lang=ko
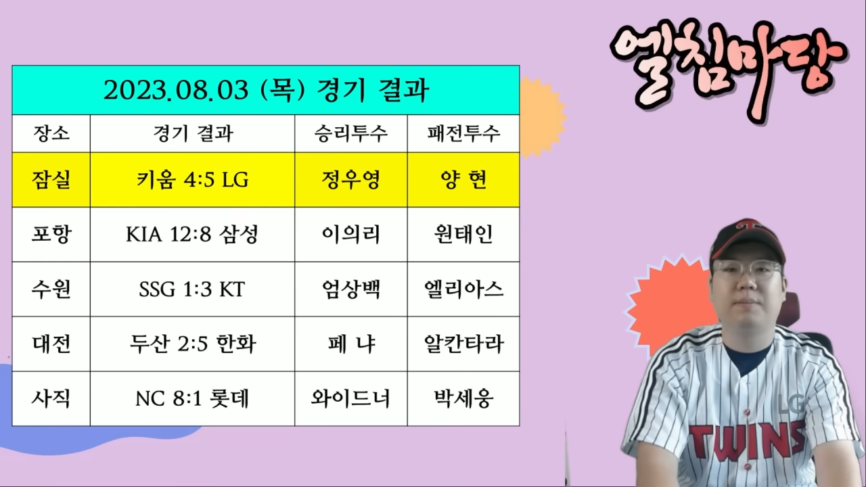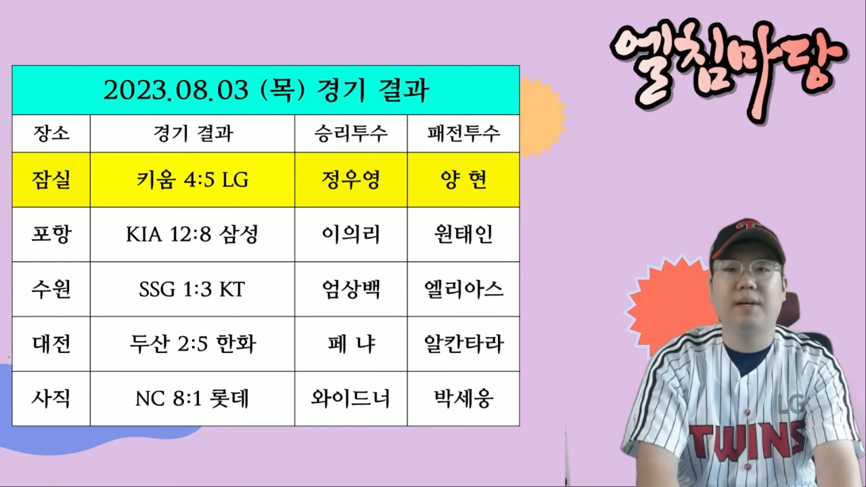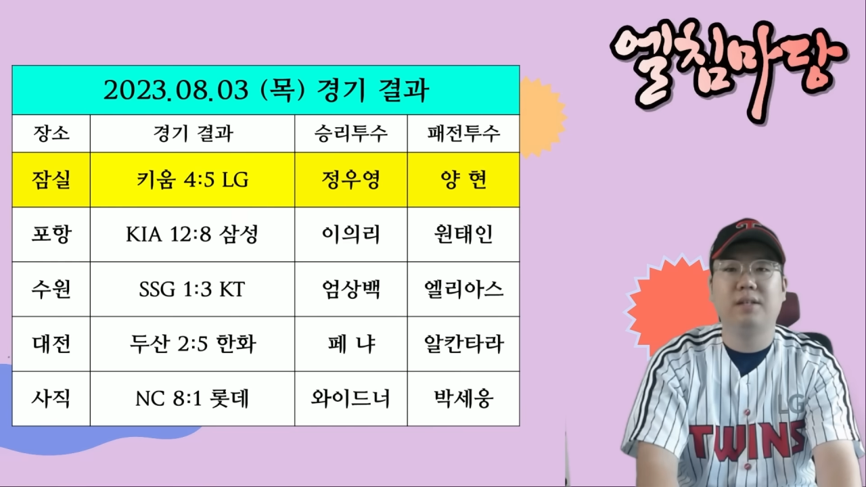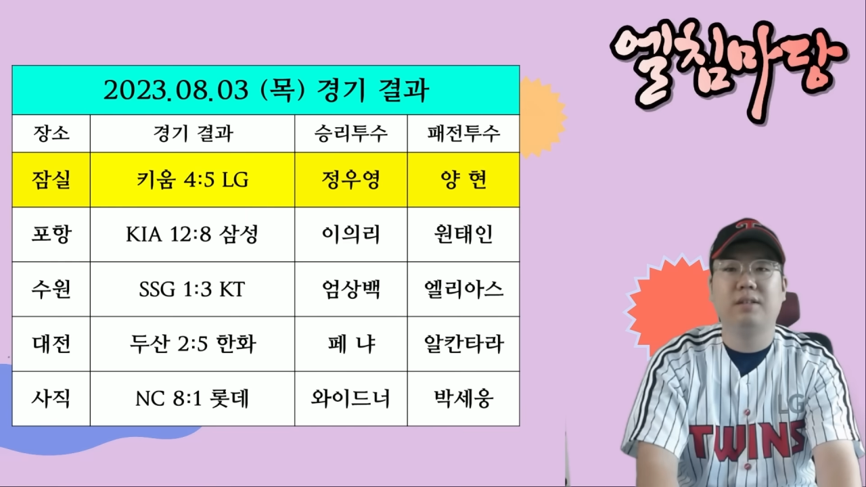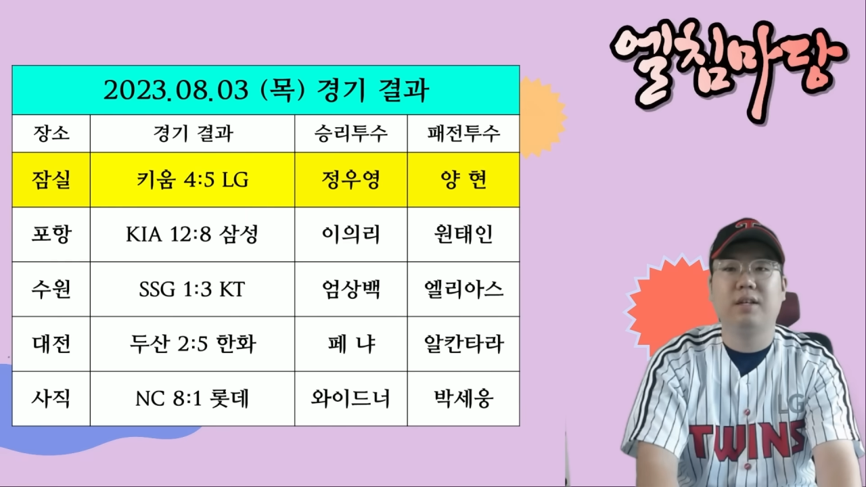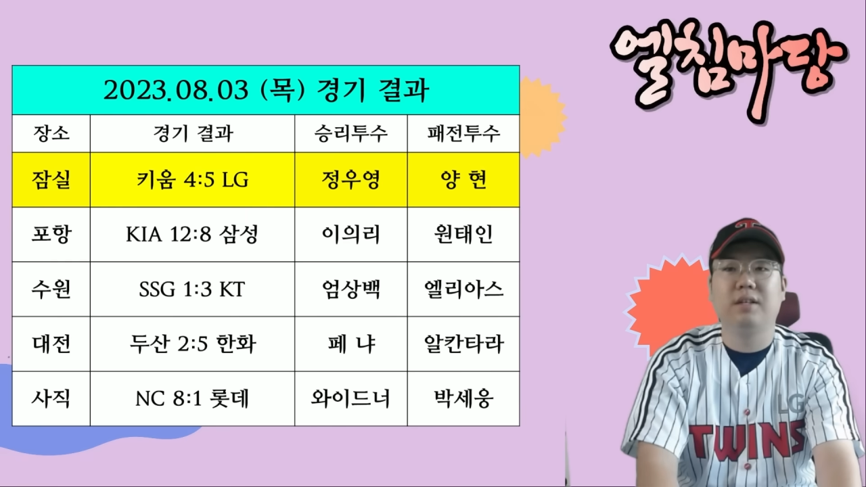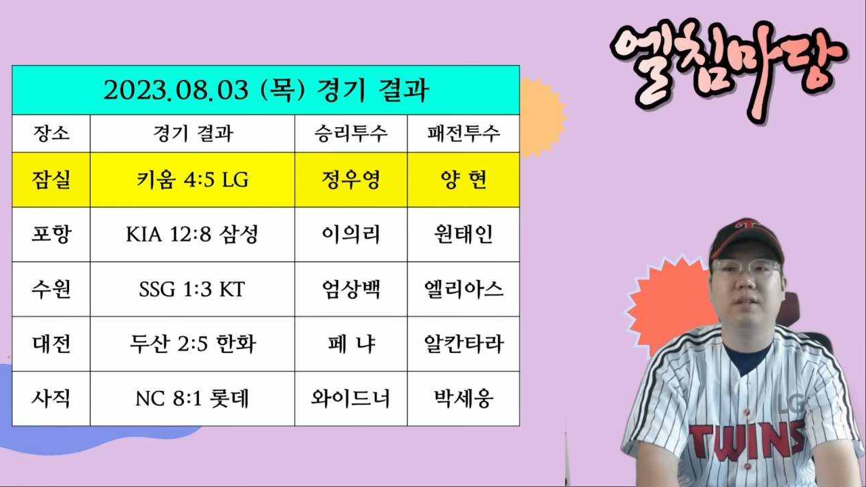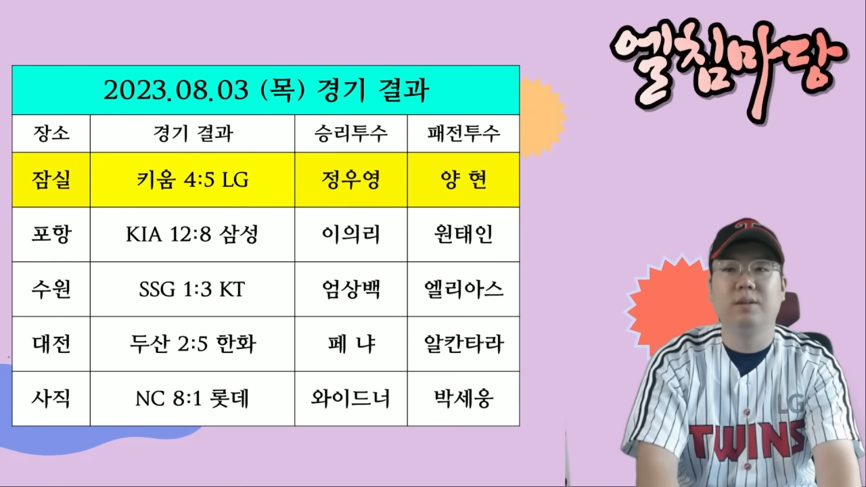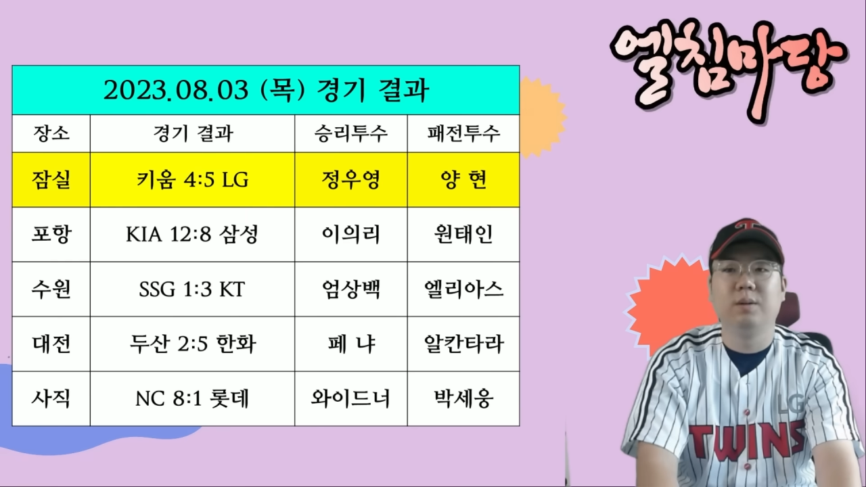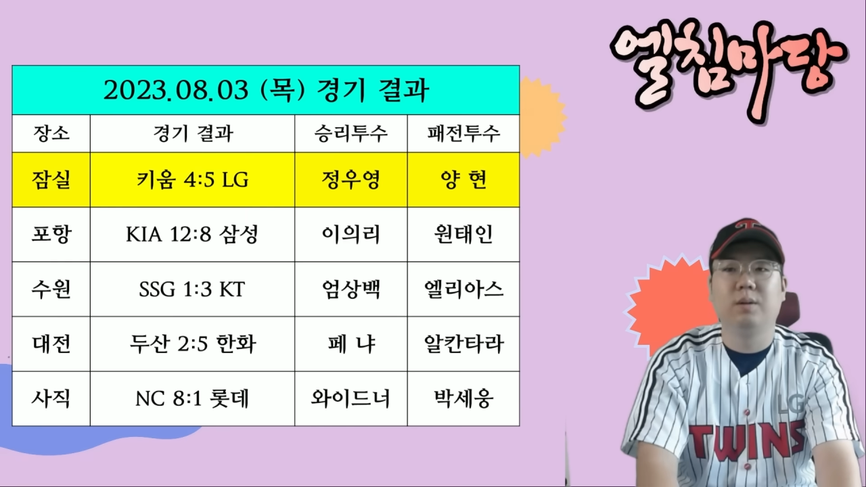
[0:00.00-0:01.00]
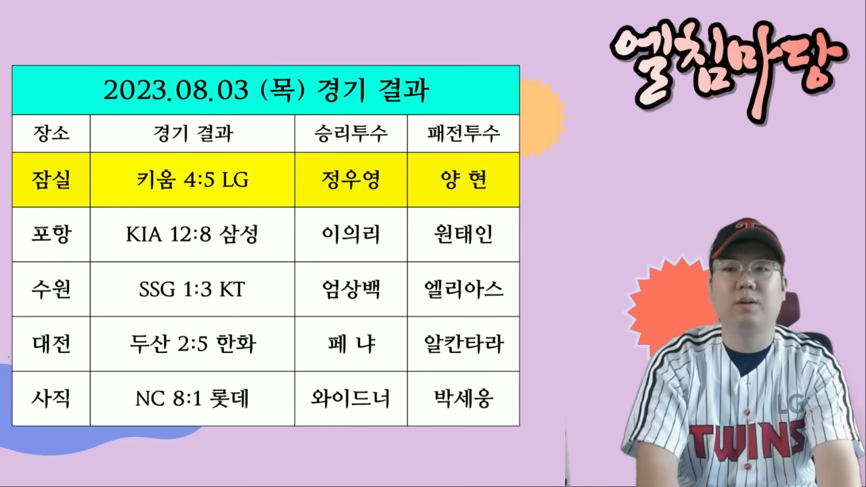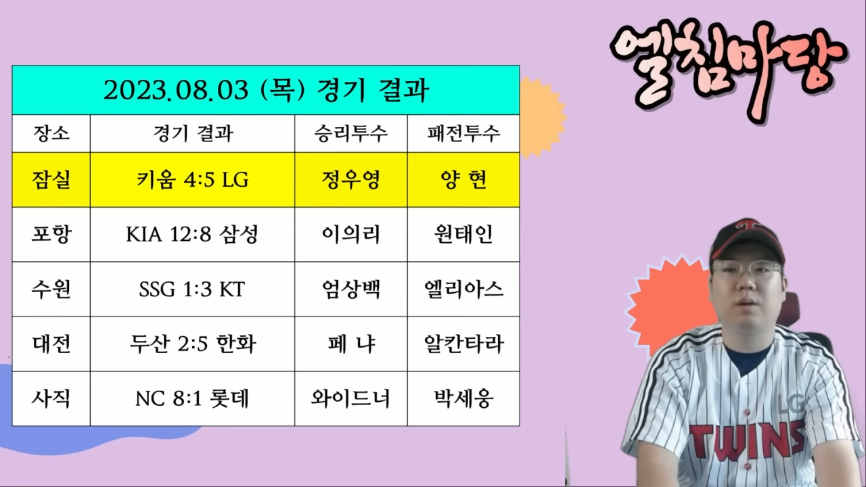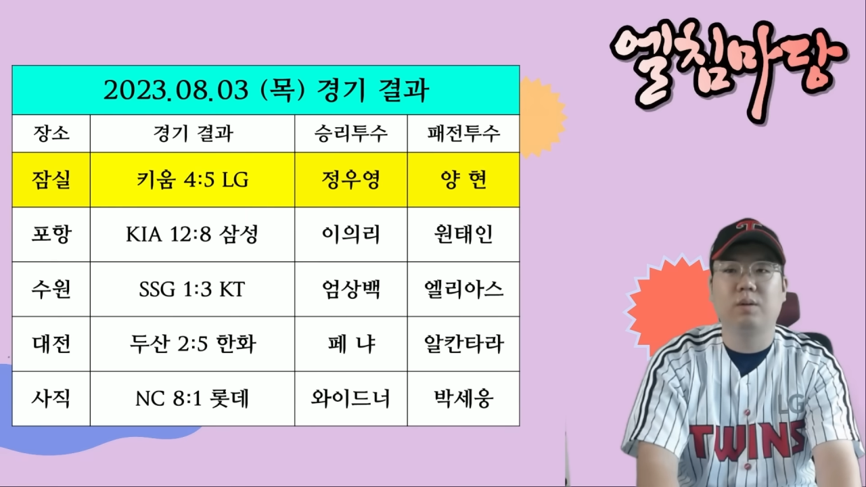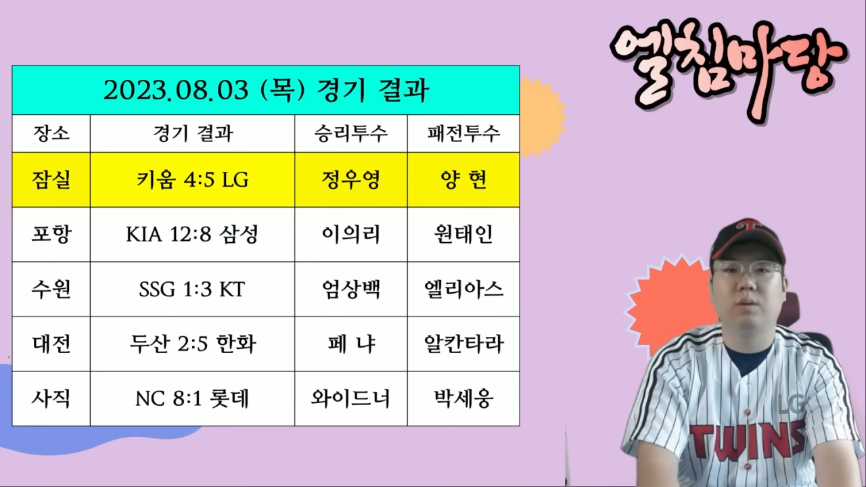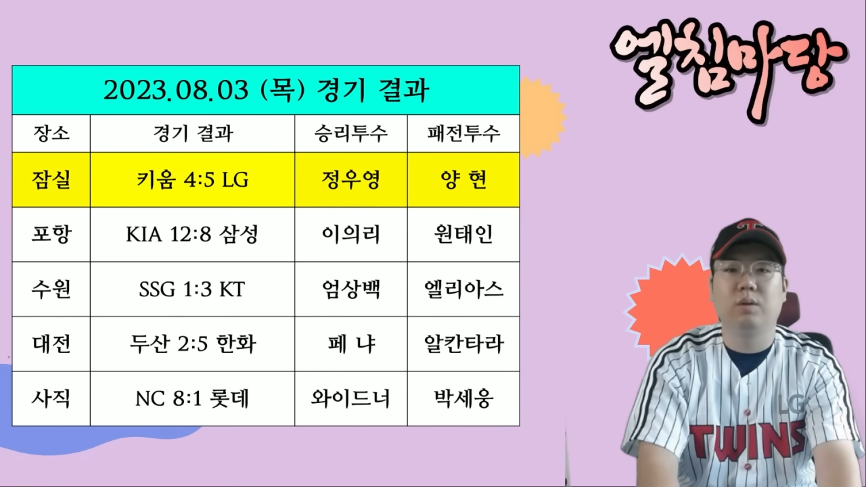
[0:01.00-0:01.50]
팔 대 일로
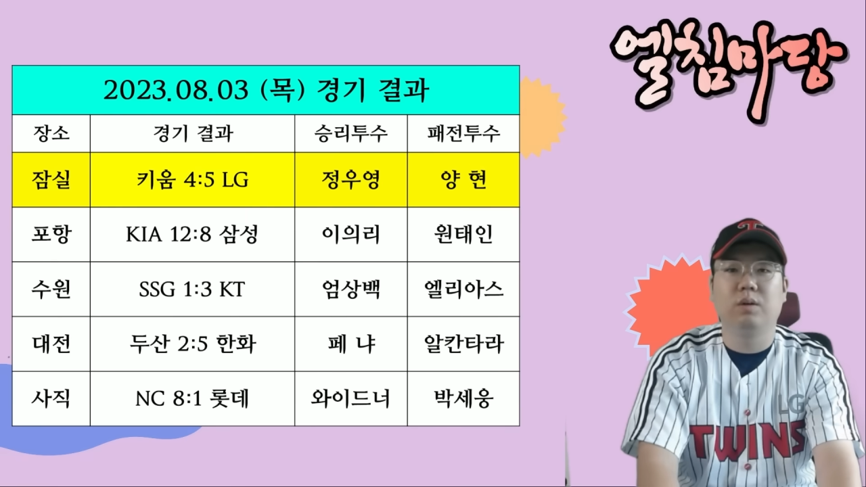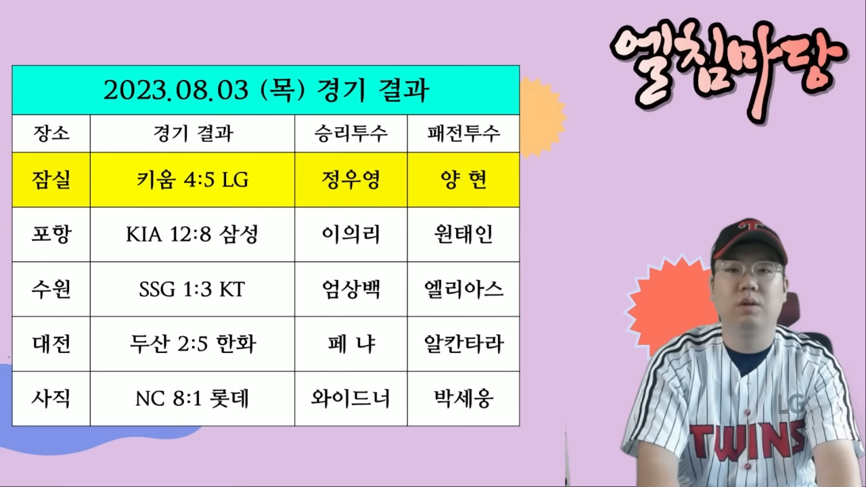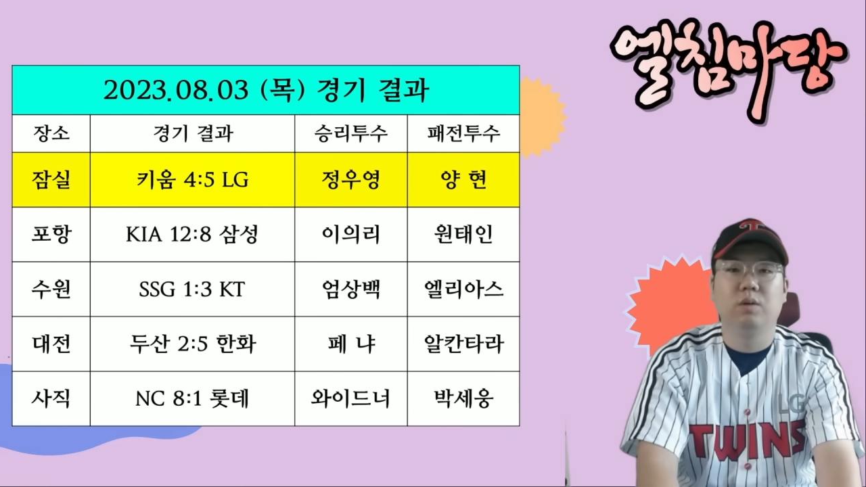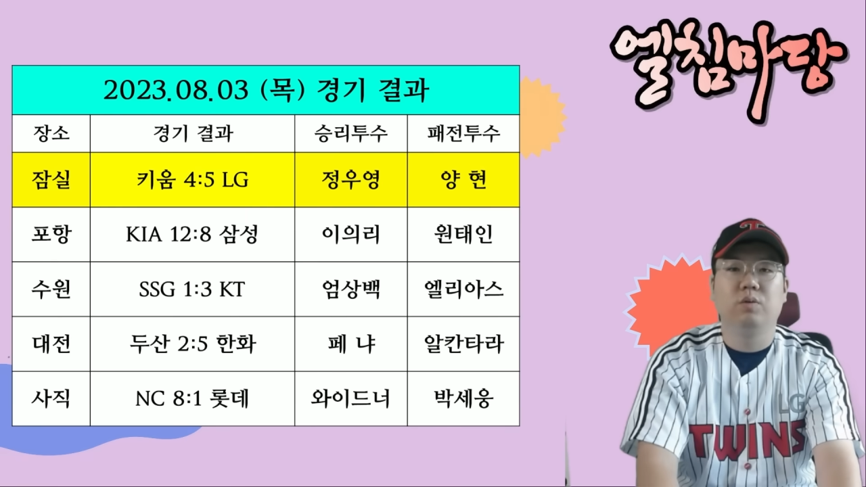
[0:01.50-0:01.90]
꺾고